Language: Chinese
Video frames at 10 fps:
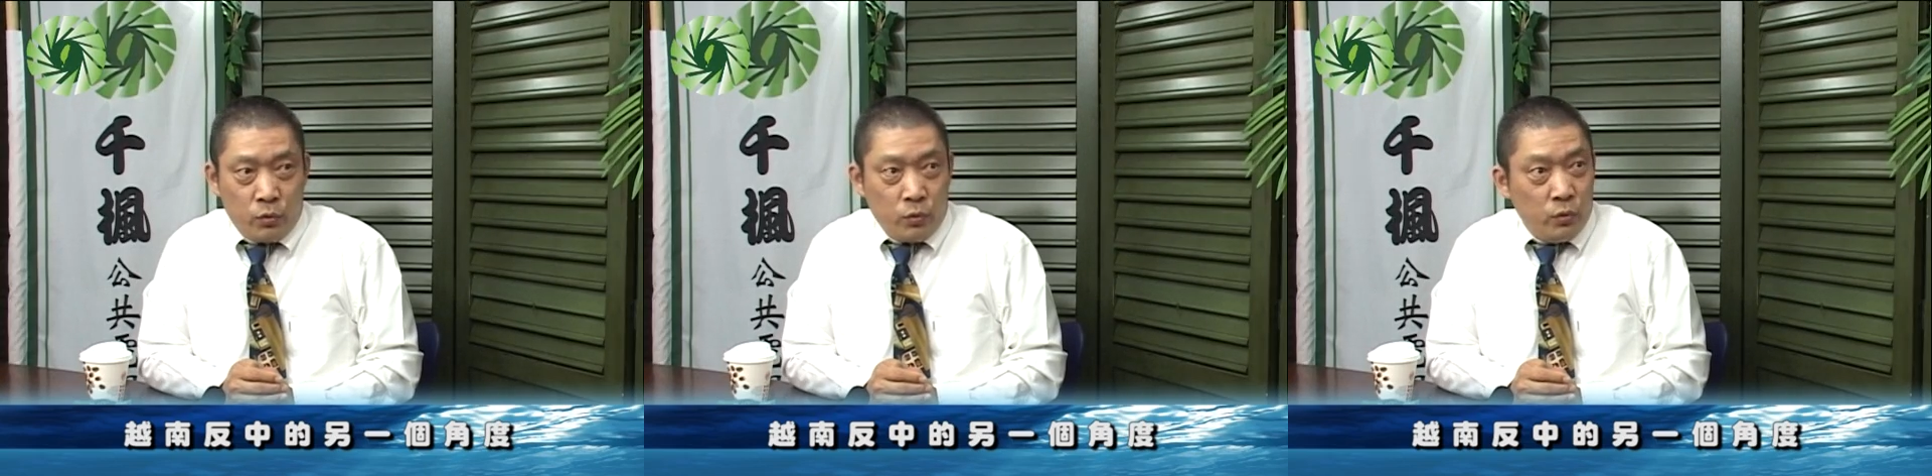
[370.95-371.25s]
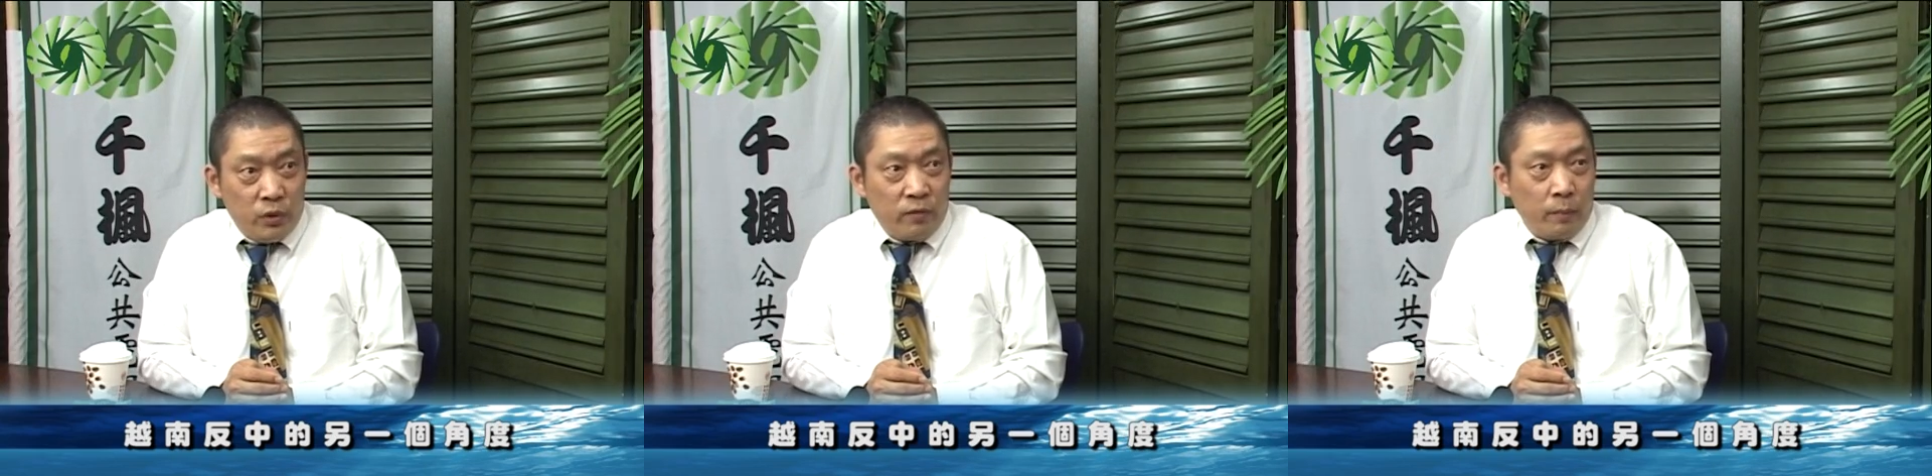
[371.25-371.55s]

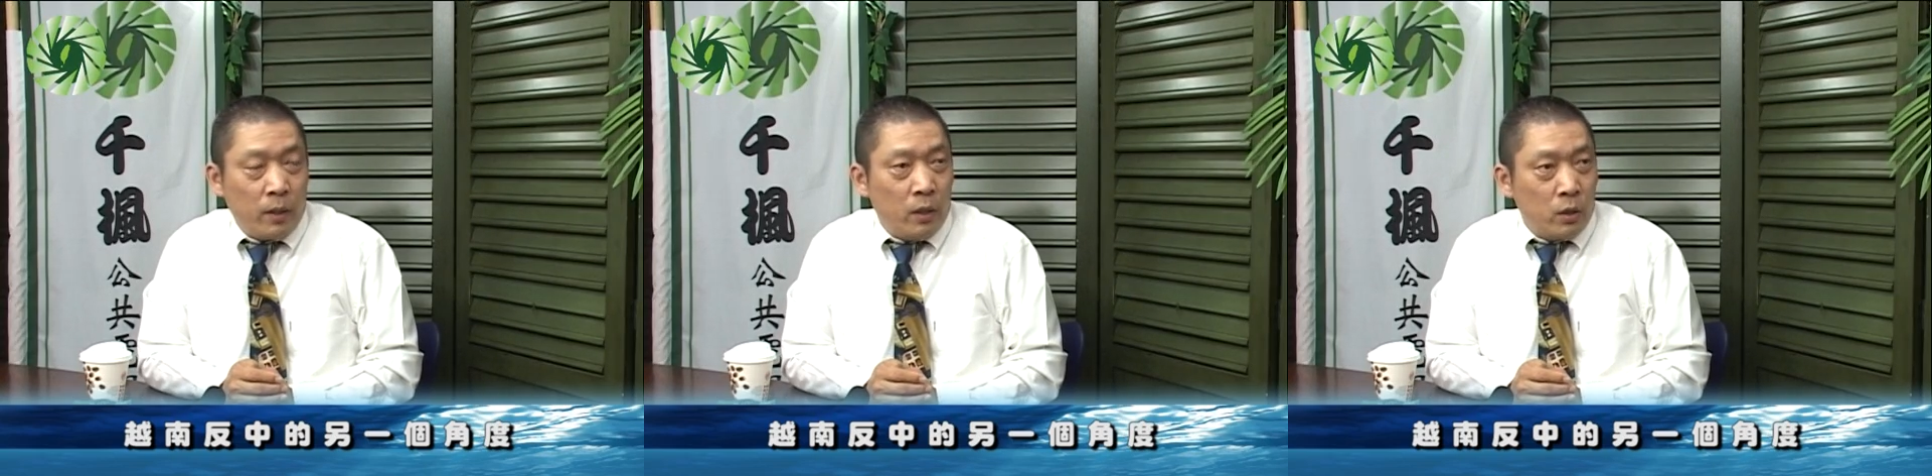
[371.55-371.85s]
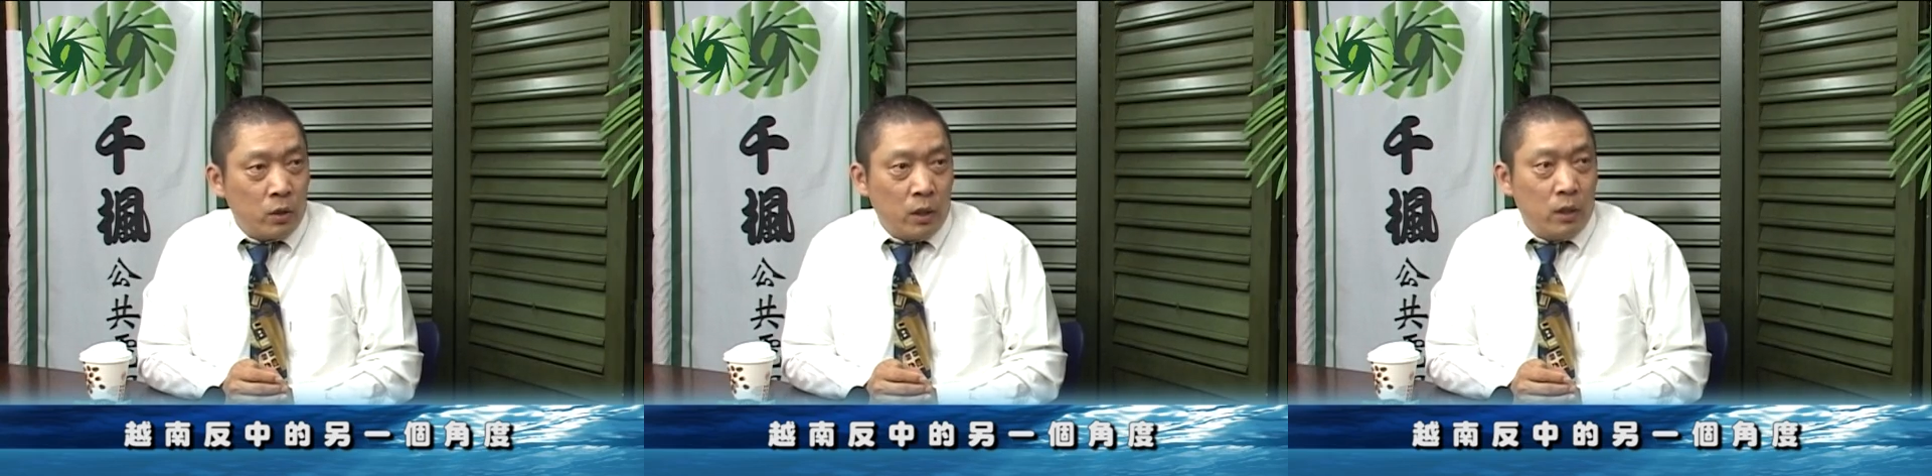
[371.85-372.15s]
军事方面的
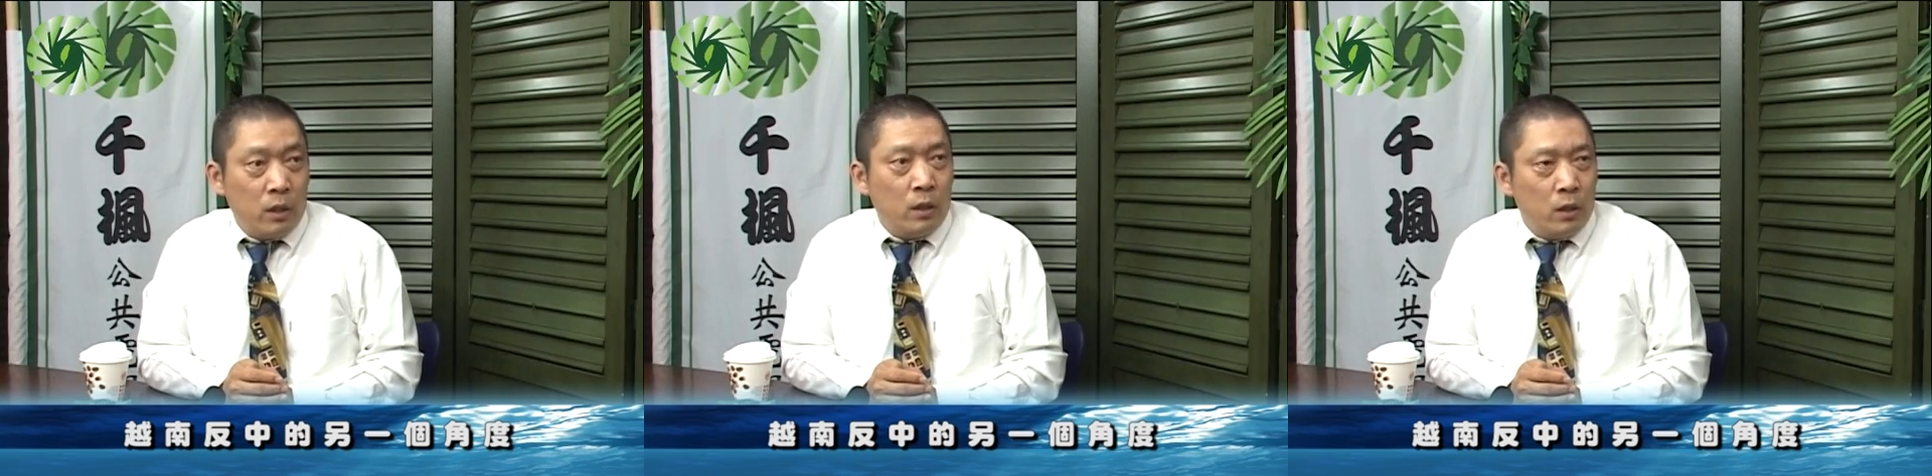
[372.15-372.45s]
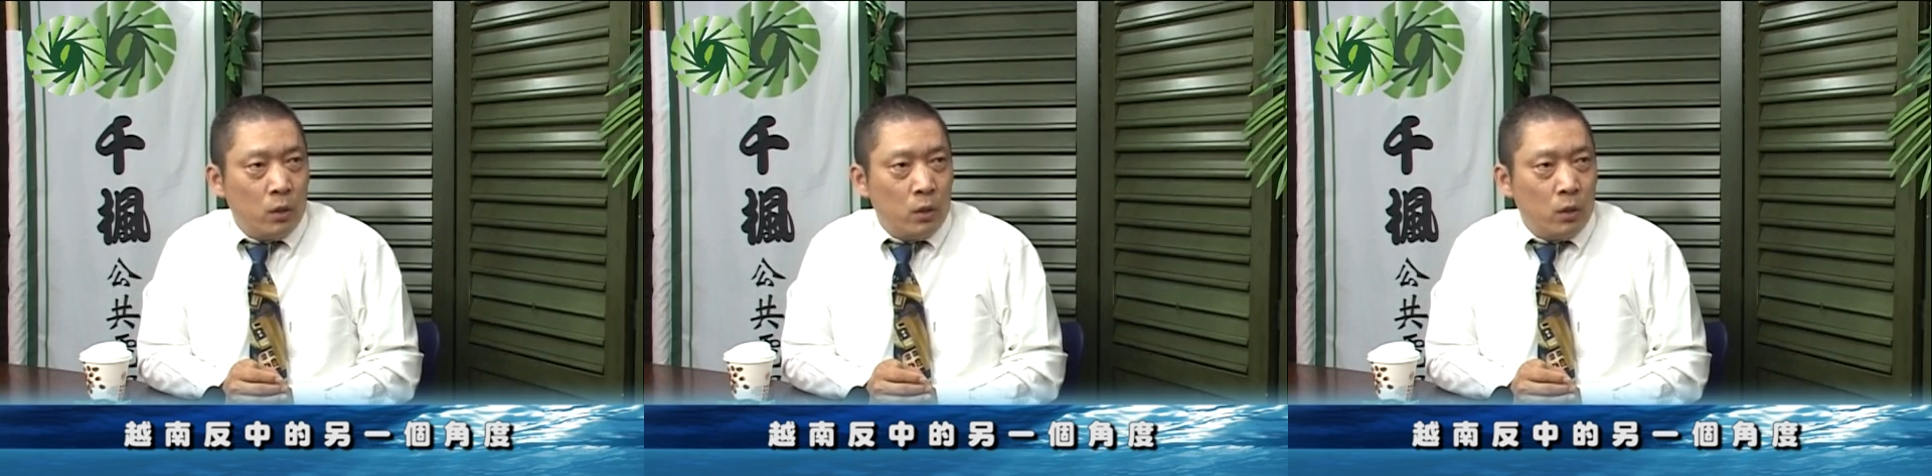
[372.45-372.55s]
一个